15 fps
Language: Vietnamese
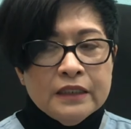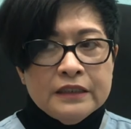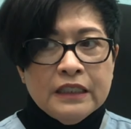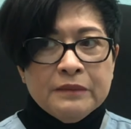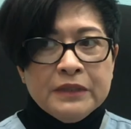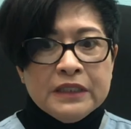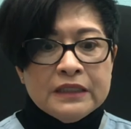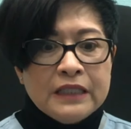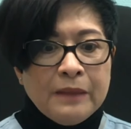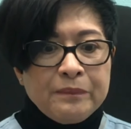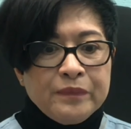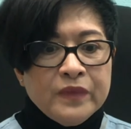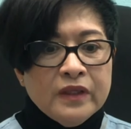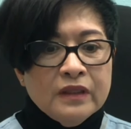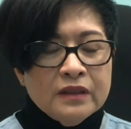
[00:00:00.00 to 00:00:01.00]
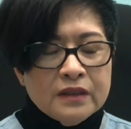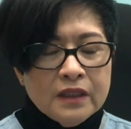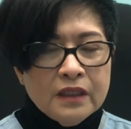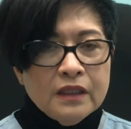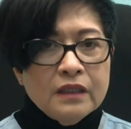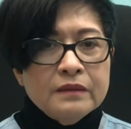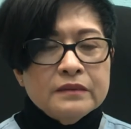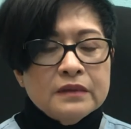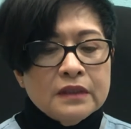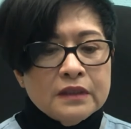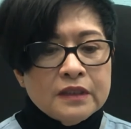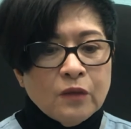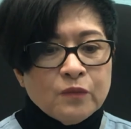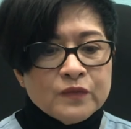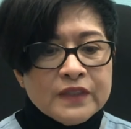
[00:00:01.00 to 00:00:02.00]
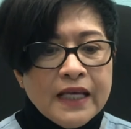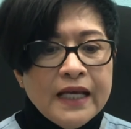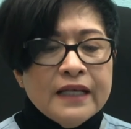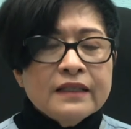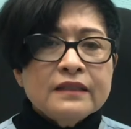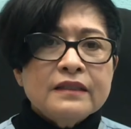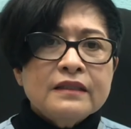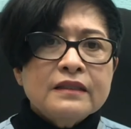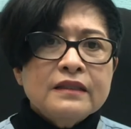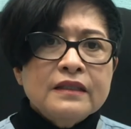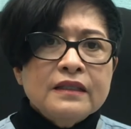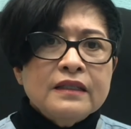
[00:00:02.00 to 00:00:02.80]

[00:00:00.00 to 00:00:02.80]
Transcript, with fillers: và mình tập những cơ những động tác à,